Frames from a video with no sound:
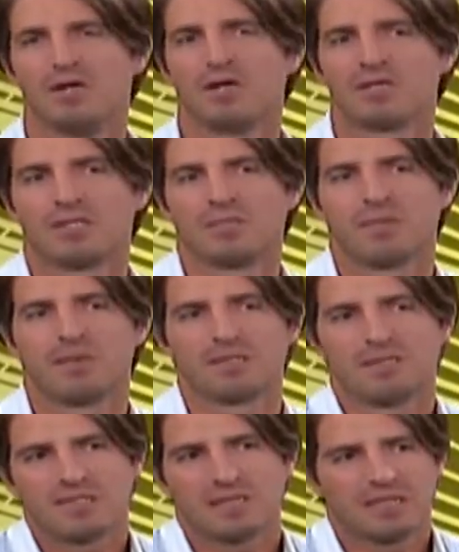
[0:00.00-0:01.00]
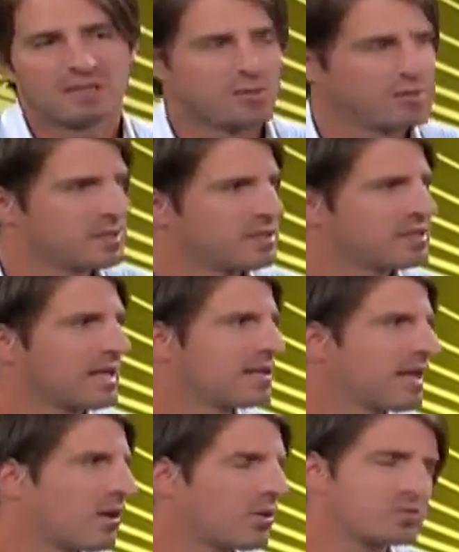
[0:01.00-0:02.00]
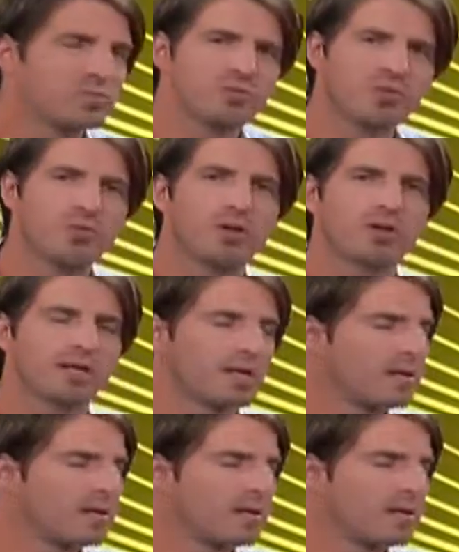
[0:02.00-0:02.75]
Ahora sí me dicen es que después tienes catálogos, pues no importa,